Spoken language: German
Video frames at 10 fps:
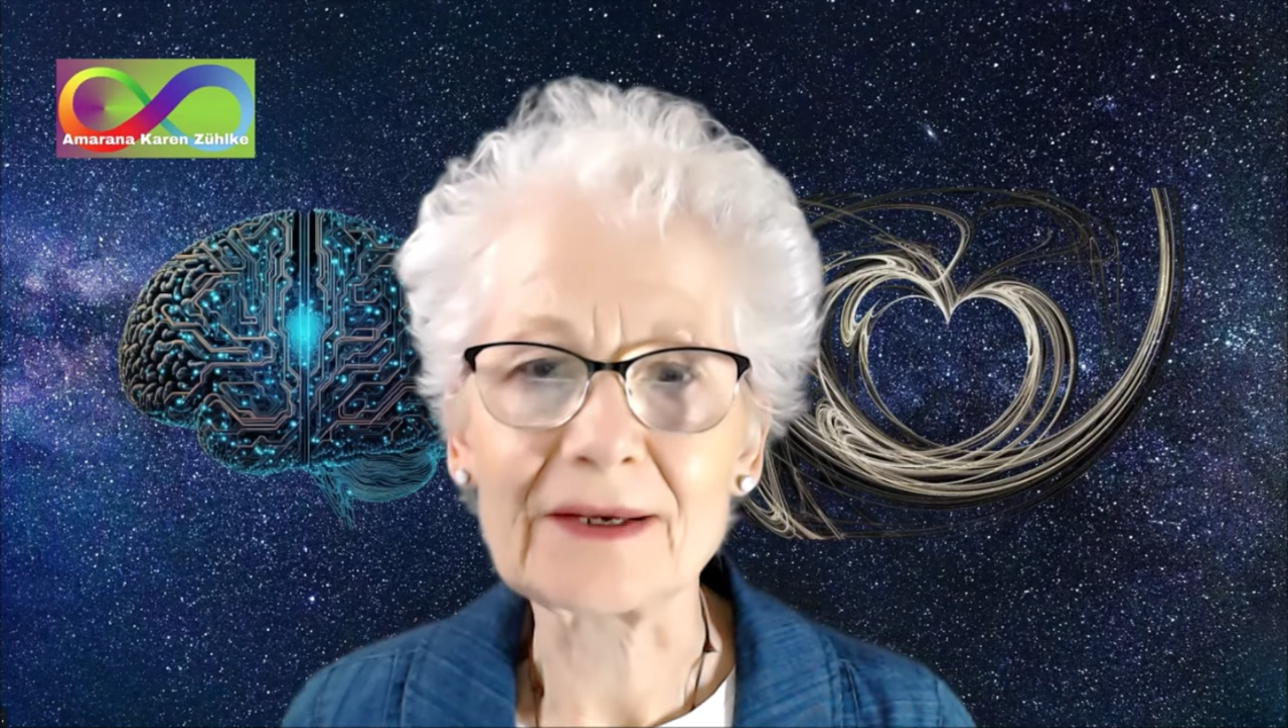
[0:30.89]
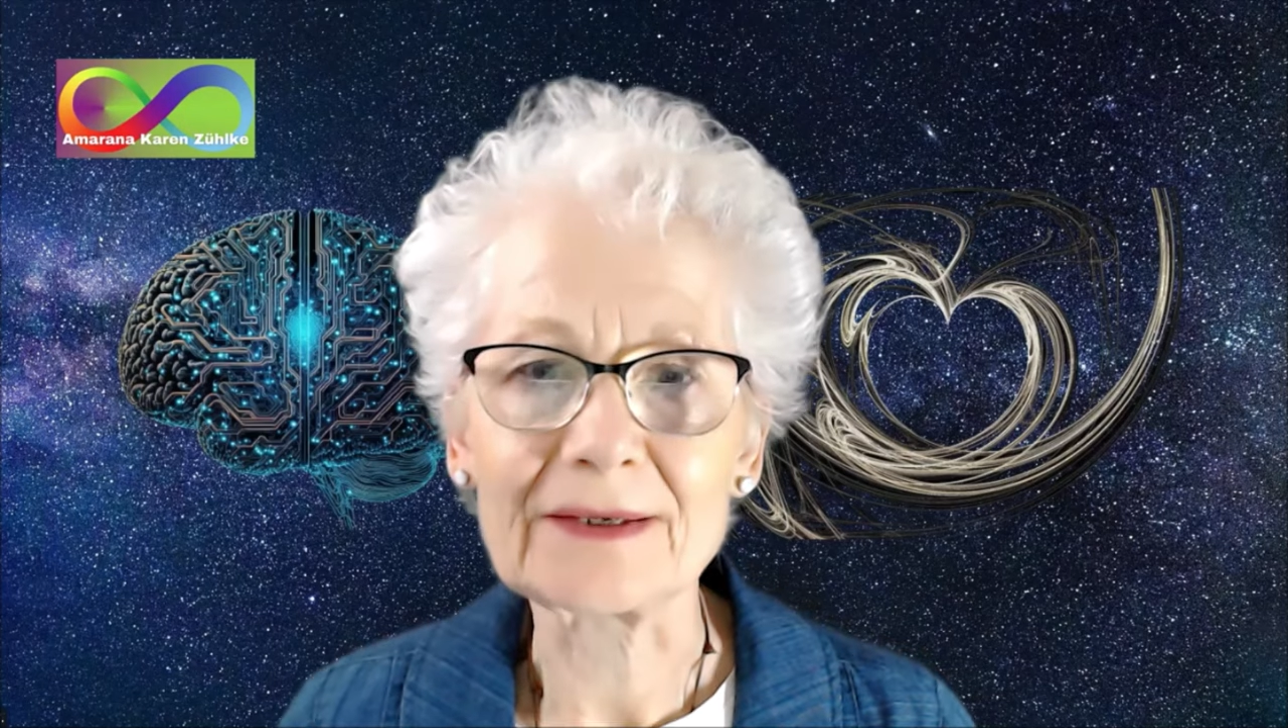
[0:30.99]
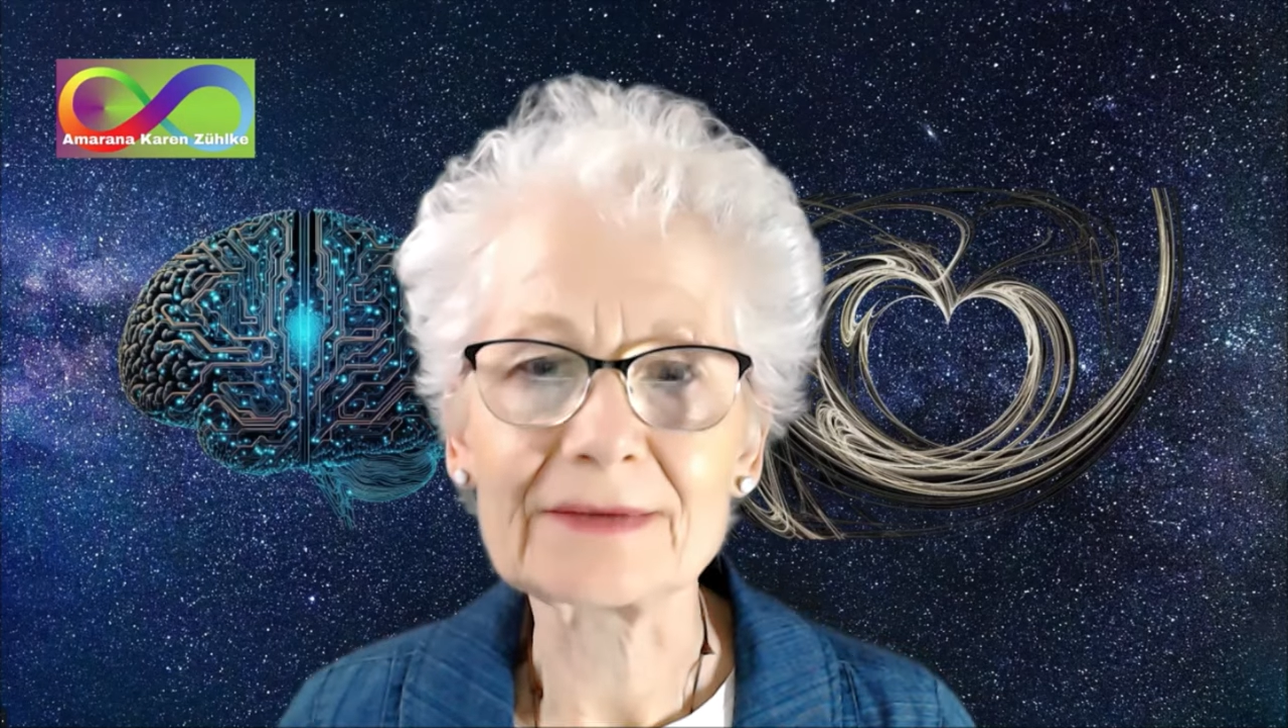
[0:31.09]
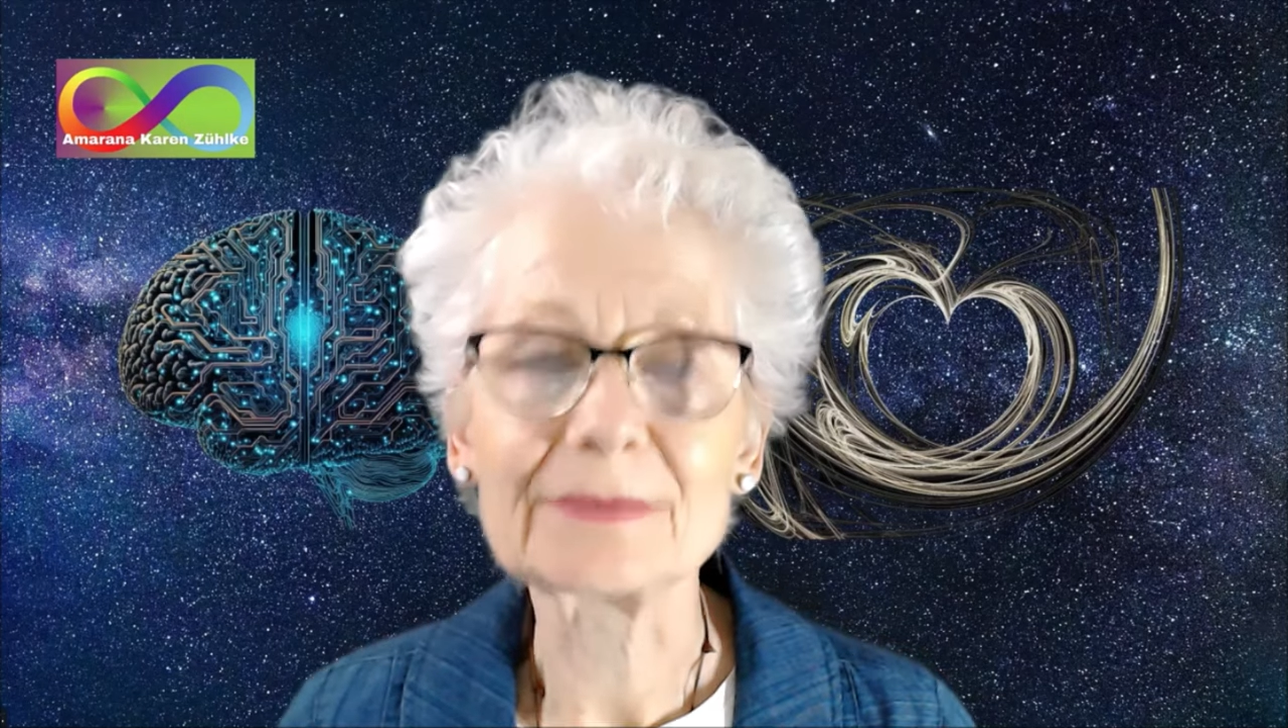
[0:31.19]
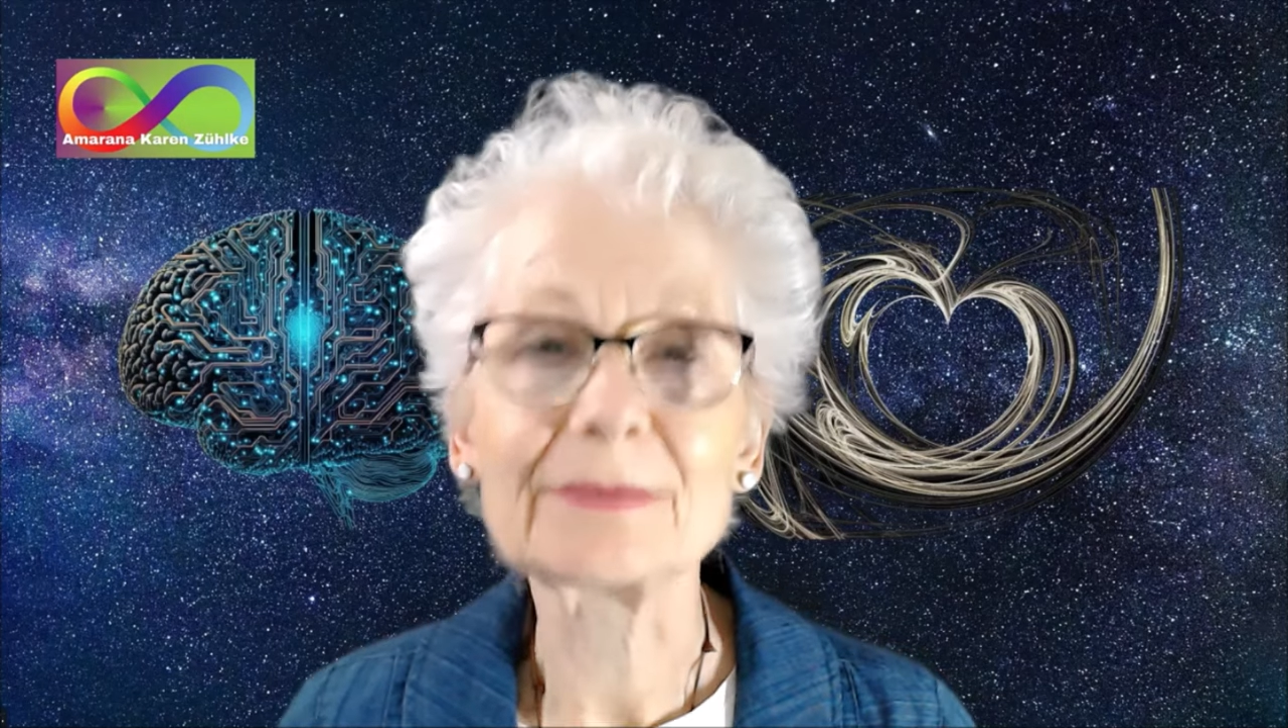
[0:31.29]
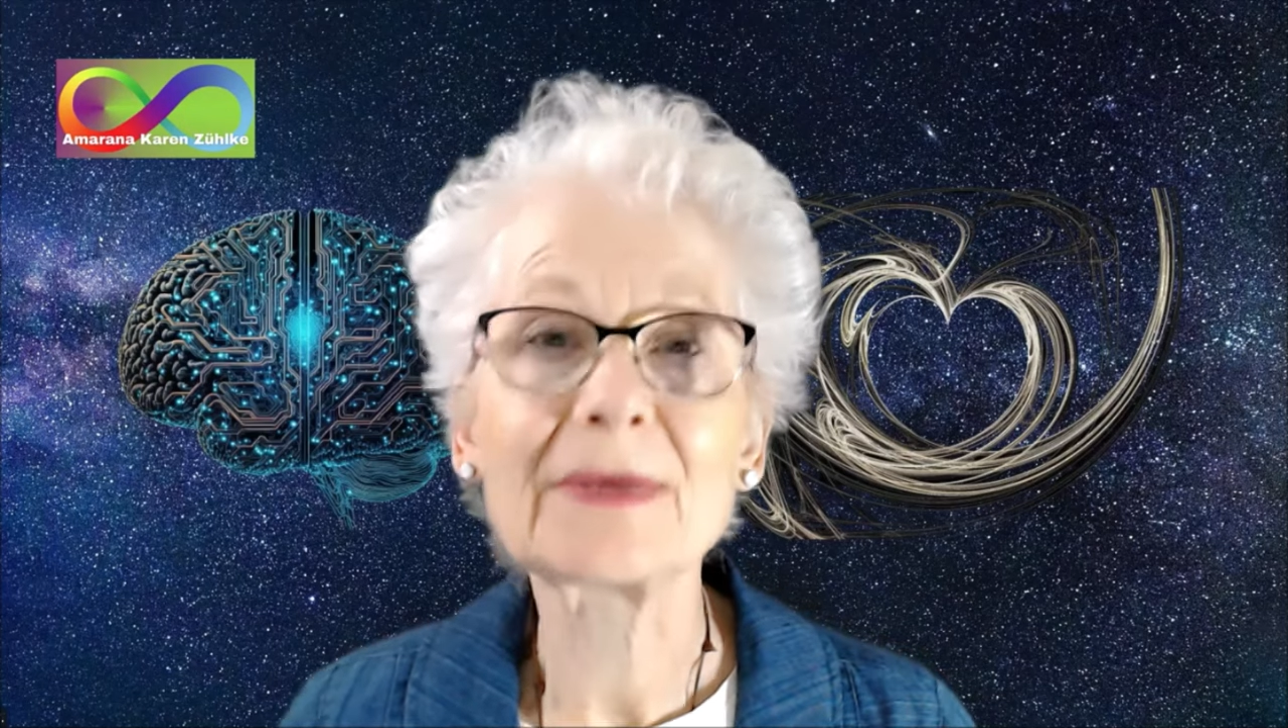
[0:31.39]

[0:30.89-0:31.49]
Zeit